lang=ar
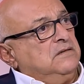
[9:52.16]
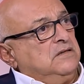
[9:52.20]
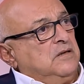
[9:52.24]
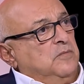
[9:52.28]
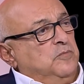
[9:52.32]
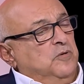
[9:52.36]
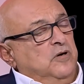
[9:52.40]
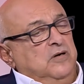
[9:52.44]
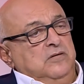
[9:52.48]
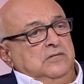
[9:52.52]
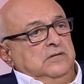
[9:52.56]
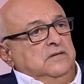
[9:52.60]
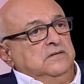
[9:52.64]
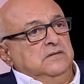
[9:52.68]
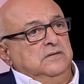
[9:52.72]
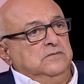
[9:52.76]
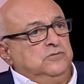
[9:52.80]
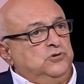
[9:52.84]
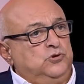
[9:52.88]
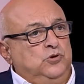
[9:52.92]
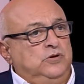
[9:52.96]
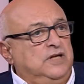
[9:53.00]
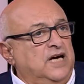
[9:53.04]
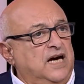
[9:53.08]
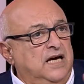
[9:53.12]
طب
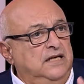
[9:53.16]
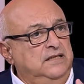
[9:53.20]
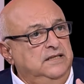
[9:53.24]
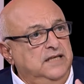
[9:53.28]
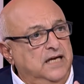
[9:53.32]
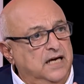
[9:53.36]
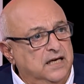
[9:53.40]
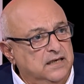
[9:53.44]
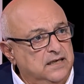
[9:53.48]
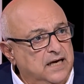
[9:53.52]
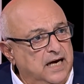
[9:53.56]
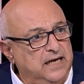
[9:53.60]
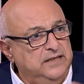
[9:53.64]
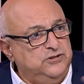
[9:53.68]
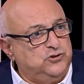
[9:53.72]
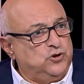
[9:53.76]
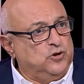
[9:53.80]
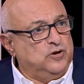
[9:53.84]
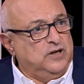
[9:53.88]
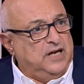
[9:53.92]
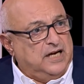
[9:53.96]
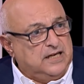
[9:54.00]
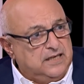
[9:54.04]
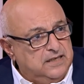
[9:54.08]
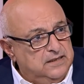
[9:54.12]
شو دخلني انا؟ هاي
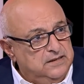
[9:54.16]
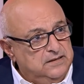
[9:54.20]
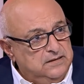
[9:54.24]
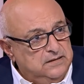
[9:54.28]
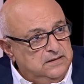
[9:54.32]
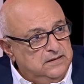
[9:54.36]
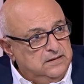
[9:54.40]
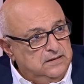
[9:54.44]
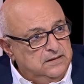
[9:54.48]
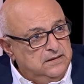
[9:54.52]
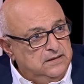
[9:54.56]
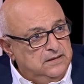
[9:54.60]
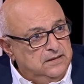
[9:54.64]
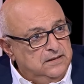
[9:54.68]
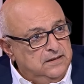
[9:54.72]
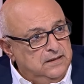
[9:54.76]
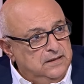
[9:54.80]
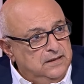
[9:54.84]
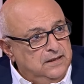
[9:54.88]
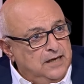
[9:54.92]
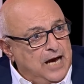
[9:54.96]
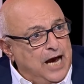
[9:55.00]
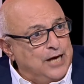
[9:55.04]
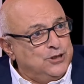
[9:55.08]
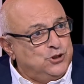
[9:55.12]
شغلك.
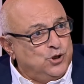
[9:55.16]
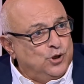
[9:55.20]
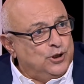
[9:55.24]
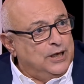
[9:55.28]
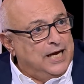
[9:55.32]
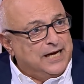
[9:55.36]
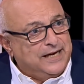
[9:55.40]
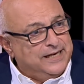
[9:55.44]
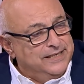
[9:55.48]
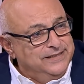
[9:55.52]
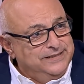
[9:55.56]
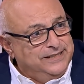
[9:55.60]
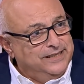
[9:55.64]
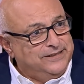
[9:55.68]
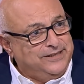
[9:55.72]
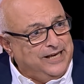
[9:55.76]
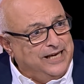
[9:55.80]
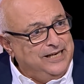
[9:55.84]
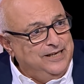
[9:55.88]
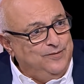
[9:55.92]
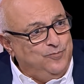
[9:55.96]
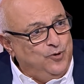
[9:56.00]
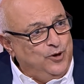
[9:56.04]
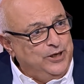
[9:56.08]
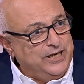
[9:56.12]
هاي شغلك انت
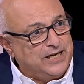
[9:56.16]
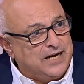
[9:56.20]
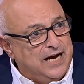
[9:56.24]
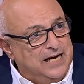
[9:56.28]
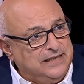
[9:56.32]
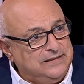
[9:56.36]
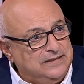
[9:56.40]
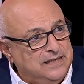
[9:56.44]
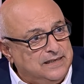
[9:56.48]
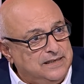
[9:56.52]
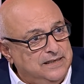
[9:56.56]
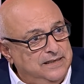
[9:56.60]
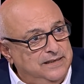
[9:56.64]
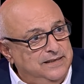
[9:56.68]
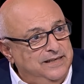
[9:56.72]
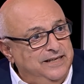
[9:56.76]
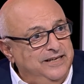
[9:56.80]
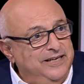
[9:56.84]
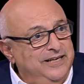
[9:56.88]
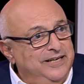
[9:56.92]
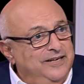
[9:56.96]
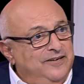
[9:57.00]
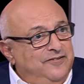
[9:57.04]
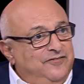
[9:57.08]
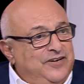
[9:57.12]
تحل معيقاتك.
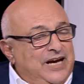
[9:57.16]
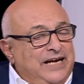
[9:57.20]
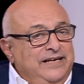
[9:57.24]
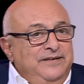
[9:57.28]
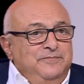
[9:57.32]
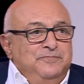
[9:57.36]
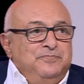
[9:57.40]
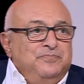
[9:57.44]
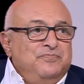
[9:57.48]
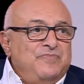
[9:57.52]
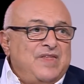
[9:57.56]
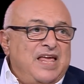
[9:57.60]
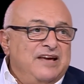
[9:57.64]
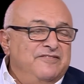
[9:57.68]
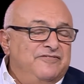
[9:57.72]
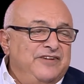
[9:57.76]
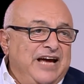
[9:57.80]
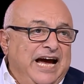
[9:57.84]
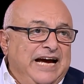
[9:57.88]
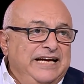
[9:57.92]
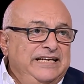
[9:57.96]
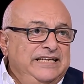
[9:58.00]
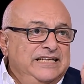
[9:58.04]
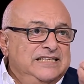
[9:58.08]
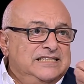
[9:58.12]
في اي في
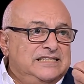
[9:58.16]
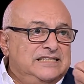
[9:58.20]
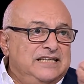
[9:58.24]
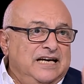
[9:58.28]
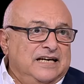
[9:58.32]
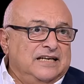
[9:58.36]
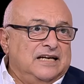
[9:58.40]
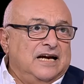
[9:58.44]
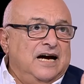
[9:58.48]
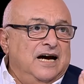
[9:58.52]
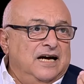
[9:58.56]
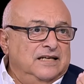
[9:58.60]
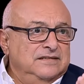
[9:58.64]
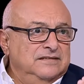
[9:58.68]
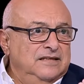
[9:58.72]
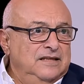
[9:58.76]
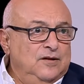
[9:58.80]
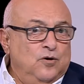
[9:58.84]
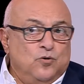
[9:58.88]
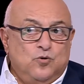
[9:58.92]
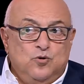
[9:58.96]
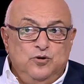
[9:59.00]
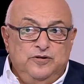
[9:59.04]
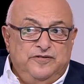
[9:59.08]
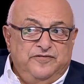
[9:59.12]
أي استعراض
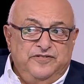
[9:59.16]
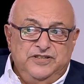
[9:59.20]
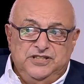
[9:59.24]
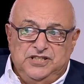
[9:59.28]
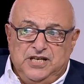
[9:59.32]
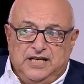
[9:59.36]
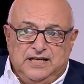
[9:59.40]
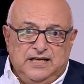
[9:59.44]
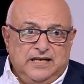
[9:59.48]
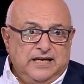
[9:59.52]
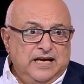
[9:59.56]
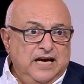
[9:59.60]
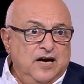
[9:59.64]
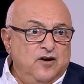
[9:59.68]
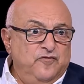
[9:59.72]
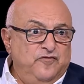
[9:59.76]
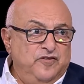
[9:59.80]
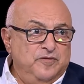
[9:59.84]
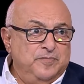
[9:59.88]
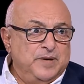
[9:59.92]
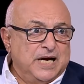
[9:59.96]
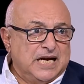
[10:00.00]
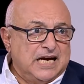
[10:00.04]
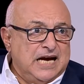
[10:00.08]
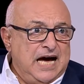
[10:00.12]
لو كنت في شركة أو في
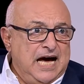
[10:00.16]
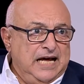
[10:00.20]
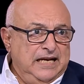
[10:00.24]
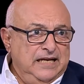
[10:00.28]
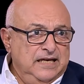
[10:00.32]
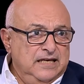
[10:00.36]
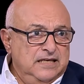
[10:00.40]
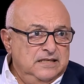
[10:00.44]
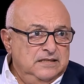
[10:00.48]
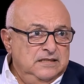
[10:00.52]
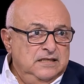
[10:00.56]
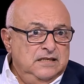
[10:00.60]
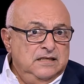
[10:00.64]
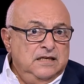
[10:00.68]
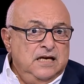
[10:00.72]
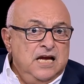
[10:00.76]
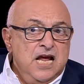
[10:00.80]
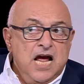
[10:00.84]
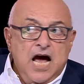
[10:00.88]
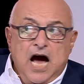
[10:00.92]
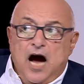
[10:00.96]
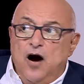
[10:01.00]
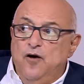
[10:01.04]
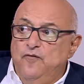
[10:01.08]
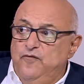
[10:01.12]
بقالة
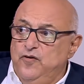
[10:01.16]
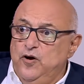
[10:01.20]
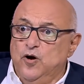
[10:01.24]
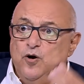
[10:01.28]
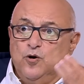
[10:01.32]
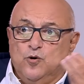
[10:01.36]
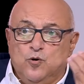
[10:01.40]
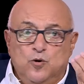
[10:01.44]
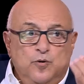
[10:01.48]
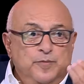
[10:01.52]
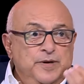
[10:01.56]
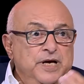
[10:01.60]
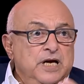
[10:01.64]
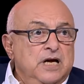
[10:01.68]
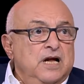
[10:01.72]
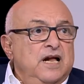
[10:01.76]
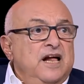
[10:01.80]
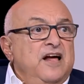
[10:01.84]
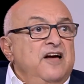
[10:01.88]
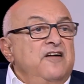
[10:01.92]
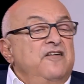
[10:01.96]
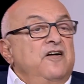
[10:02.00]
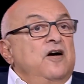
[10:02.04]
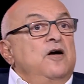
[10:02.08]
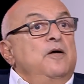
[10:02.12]
أو في حكومة
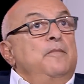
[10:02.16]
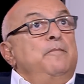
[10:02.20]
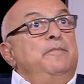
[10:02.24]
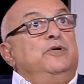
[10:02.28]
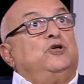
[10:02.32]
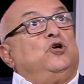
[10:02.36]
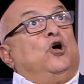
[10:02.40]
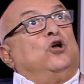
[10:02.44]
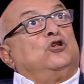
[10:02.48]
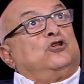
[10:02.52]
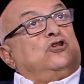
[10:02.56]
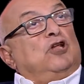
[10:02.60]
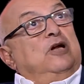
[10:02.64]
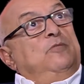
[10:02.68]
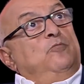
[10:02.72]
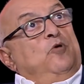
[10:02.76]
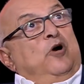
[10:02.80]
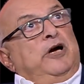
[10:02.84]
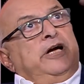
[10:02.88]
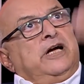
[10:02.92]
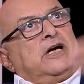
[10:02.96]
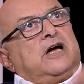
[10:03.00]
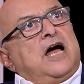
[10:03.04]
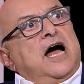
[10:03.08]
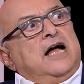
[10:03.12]
بتحط
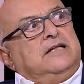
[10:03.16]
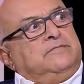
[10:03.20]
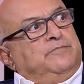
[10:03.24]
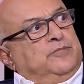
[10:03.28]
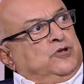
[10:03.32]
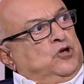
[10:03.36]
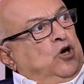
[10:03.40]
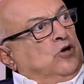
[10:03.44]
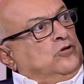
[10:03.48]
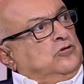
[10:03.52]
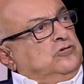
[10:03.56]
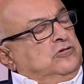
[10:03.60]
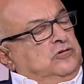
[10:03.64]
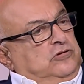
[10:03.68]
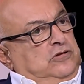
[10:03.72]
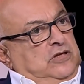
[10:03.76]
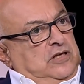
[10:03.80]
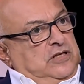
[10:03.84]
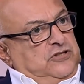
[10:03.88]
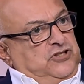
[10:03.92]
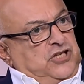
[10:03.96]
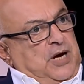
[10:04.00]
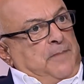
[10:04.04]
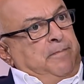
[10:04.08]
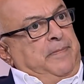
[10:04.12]
المعيقات بتحط
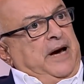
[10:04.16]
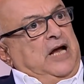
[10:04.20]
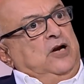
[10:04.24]
جنبها